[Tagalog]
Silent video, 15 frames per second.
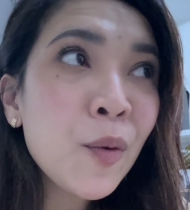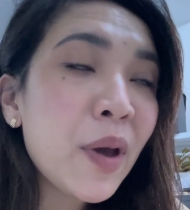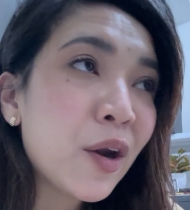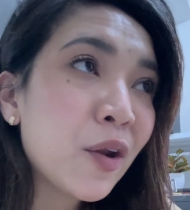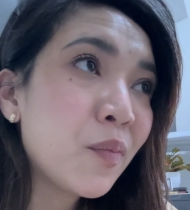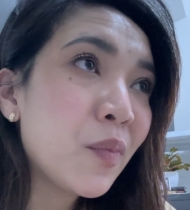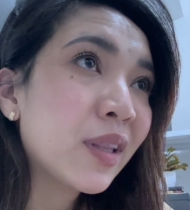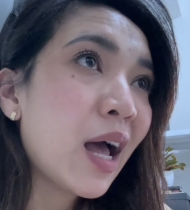
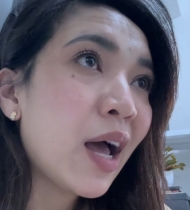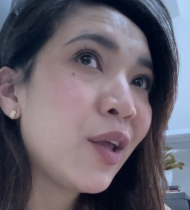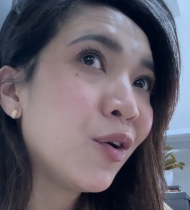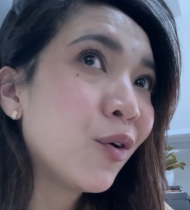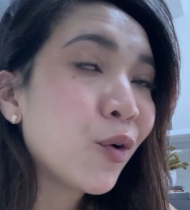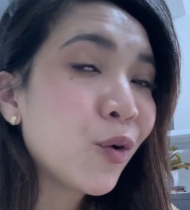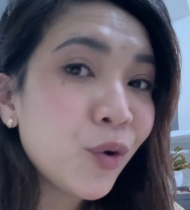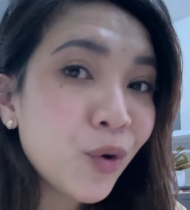meron ba
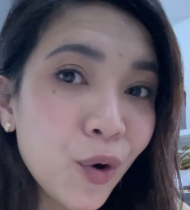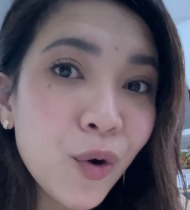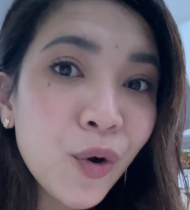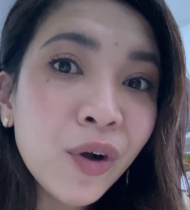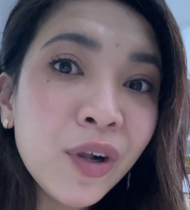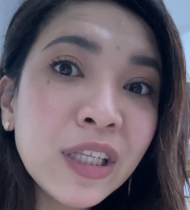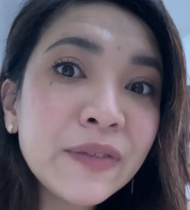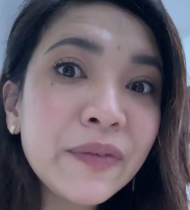tayong
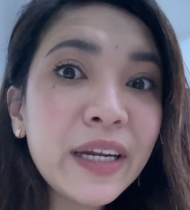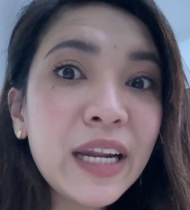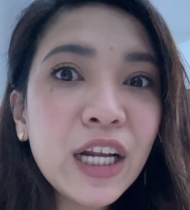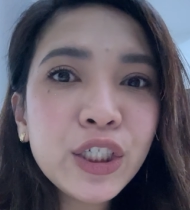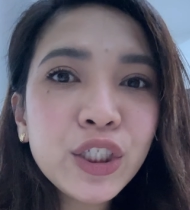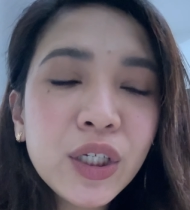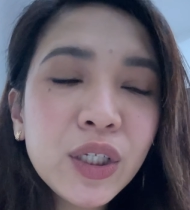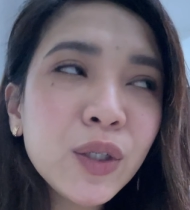goals,
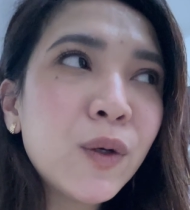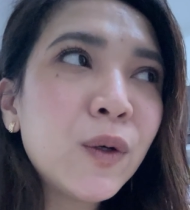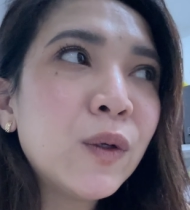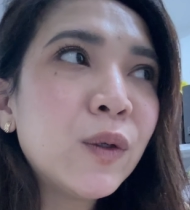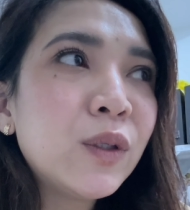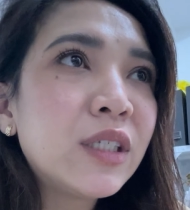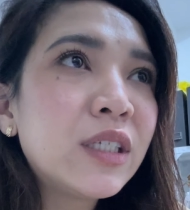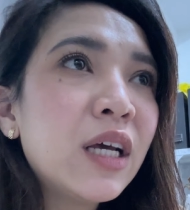financial
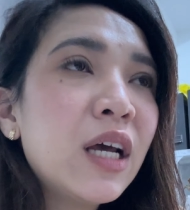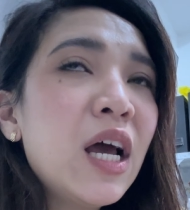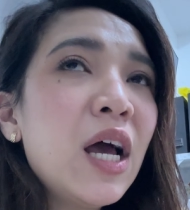goals,